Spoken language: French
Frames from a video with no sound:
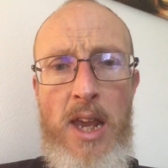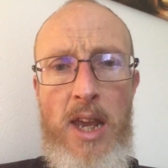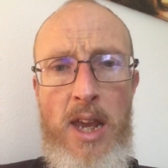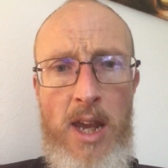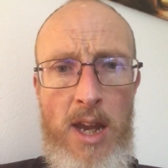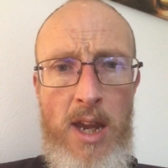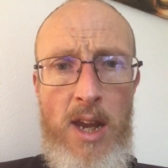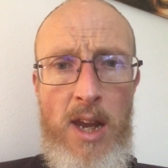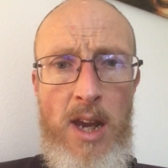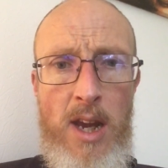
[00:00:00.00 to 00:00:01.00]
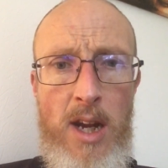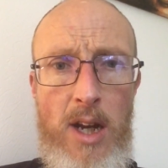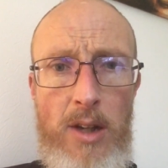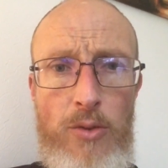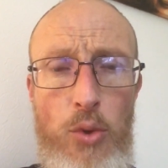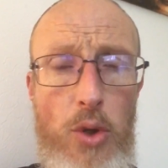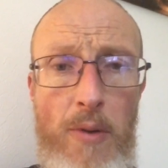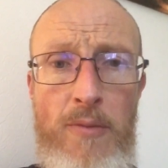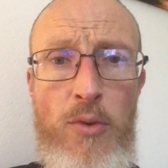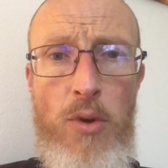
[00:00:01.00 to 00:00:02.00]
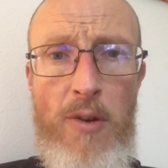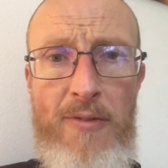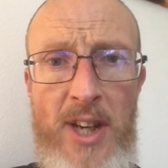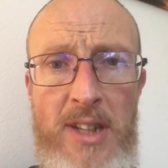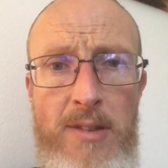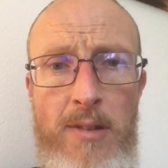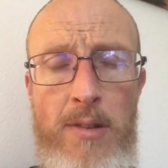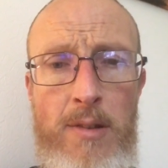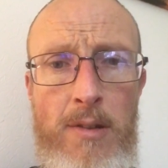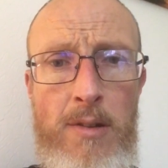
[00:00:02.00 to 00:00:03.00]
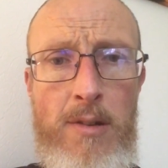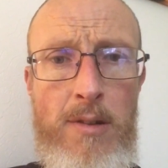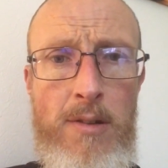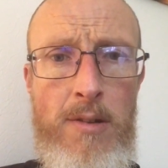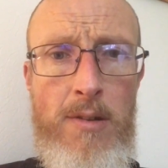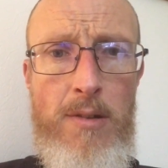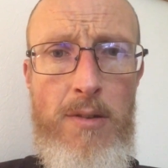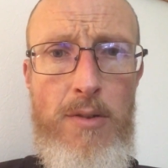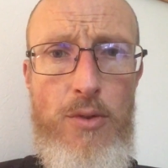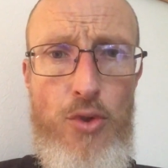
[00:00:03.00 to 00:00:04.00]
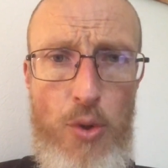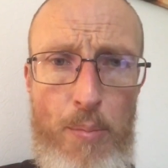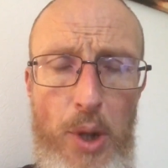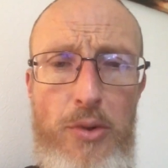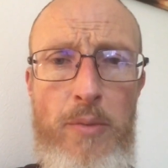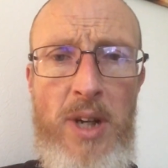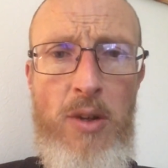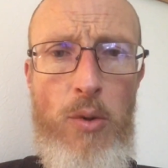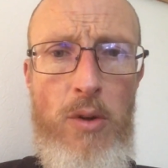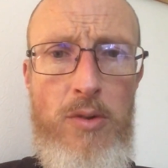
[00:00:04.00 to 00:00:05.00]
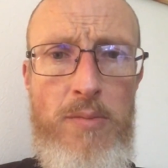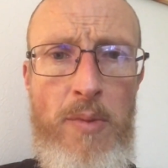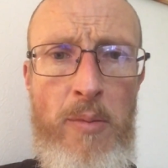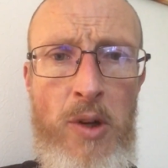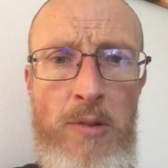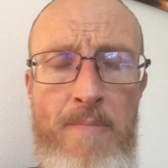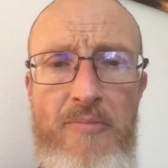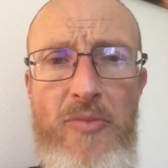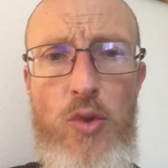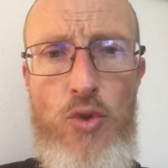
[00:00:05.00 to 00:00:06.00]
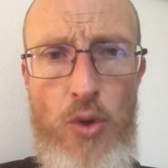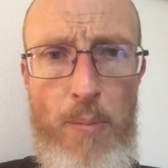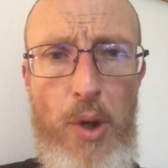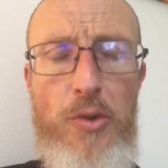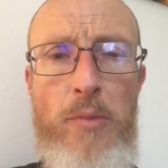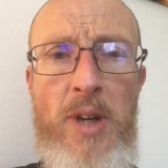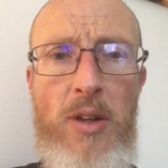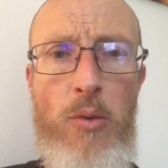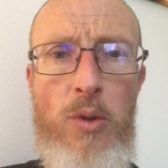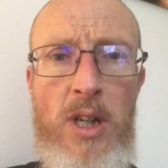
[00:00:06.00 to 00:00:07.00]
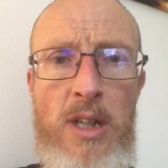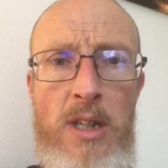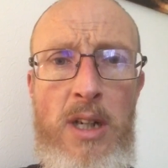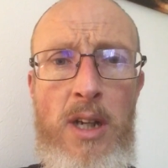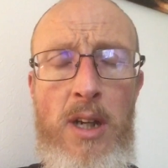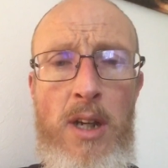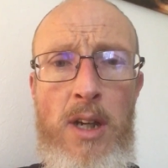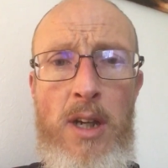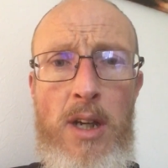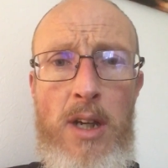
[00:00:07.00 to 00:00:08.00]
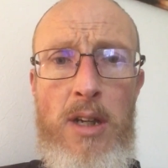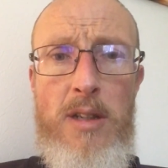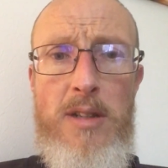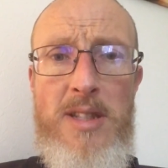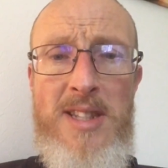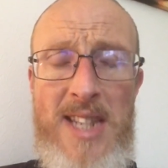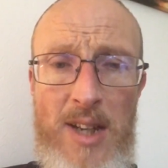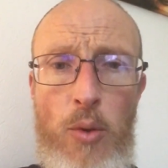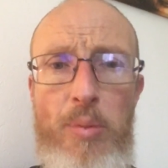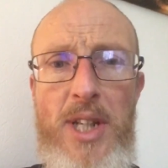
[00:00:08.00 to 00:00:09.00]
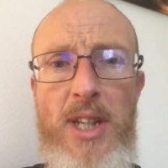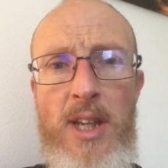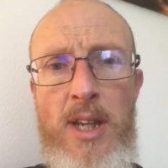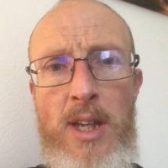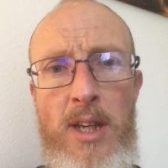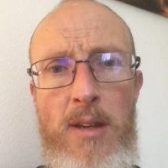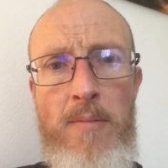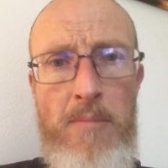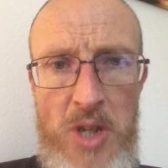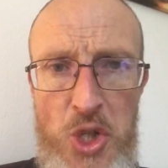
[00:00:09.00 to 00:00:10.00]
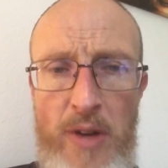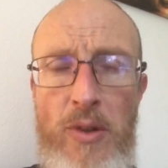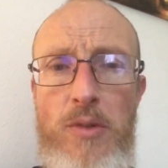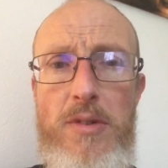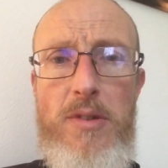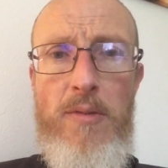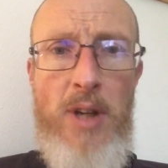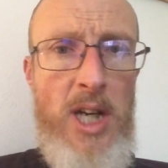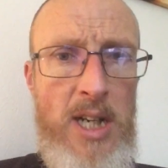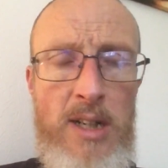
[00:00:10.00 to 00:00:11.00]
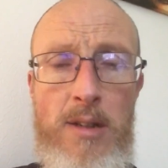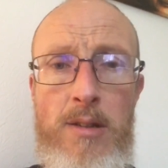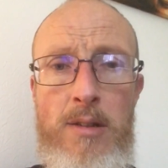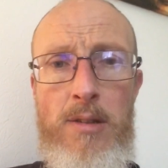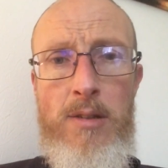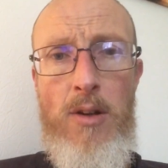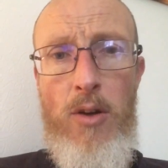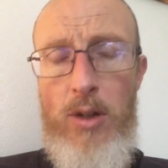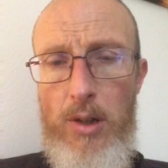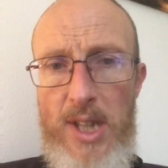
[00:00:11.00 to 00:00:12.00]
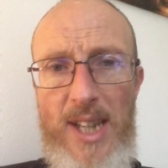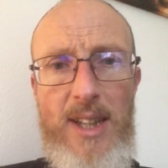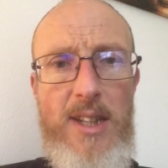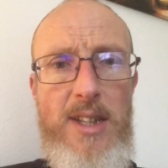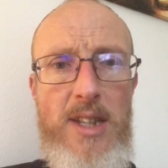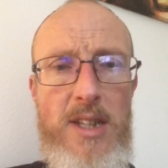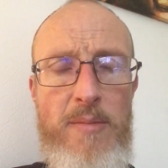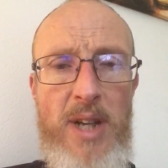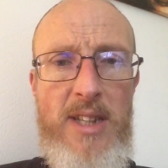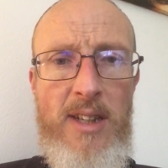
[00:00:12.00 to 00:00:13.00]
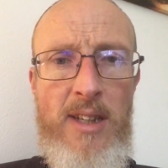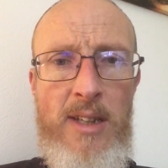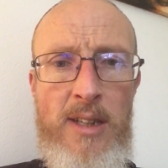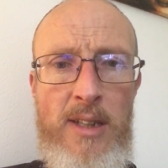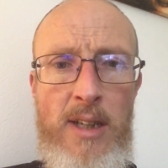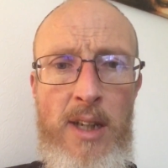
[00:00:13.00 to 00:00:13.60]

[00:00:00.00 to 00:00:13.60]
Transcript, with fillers: Et tout comme vous, en fait, euh, je porte ma croix en ce moment. Je porte ma croix. C'est compliqué, mais j'avance. Voilà, euh, encore des critiques ce matin,